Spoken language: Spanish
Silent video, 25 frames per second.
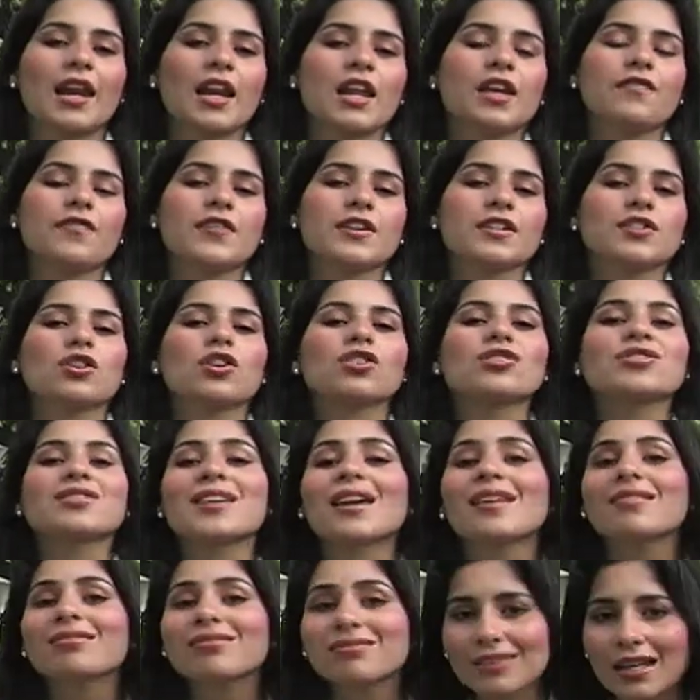en el edificio
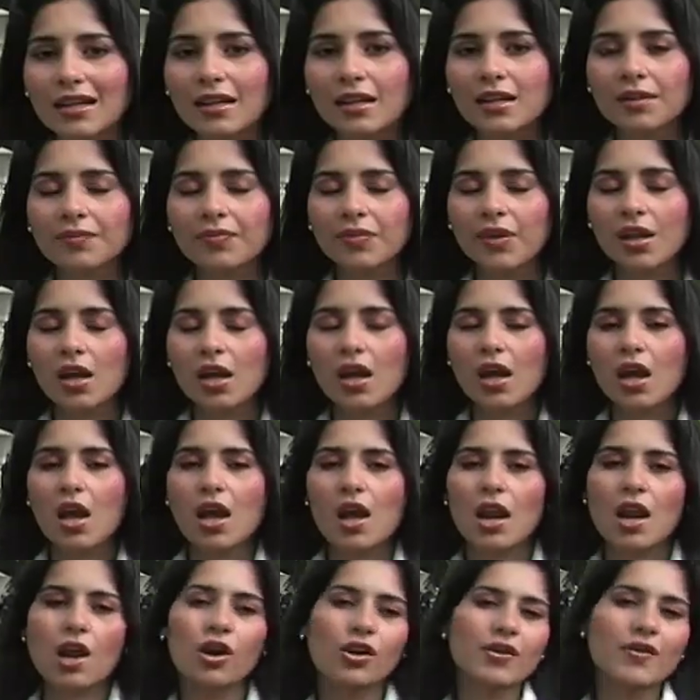CENTIC,
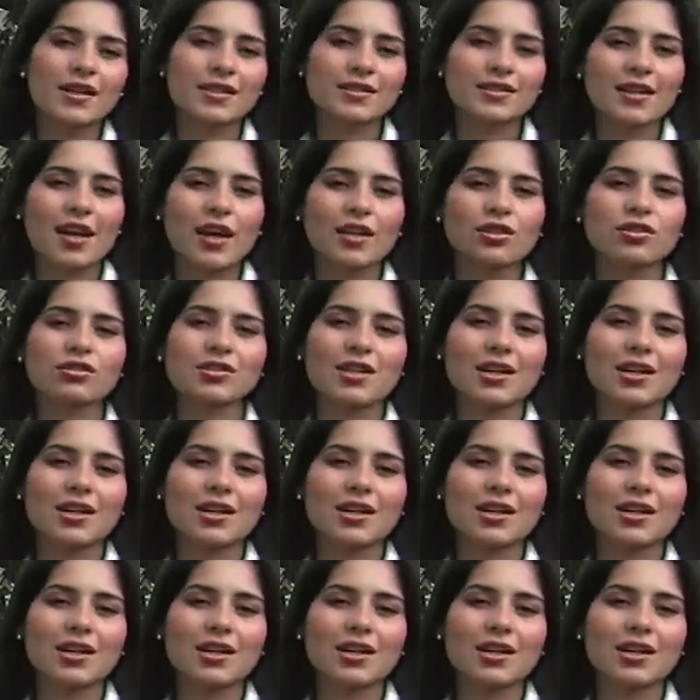la Universidad